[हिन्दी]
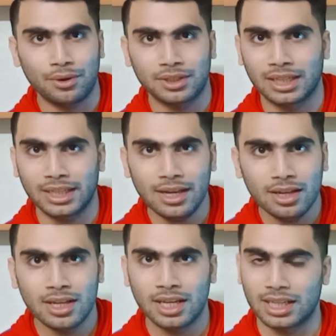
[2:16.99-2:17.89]
ऑन करके
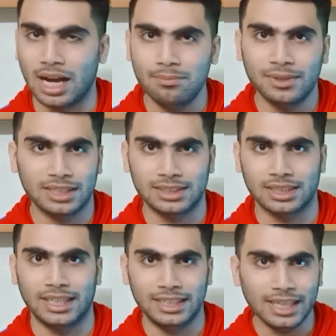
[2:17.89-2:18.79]
काम कर
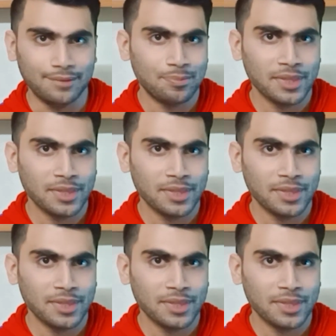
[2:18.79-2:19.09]
सकते हैं ठीक है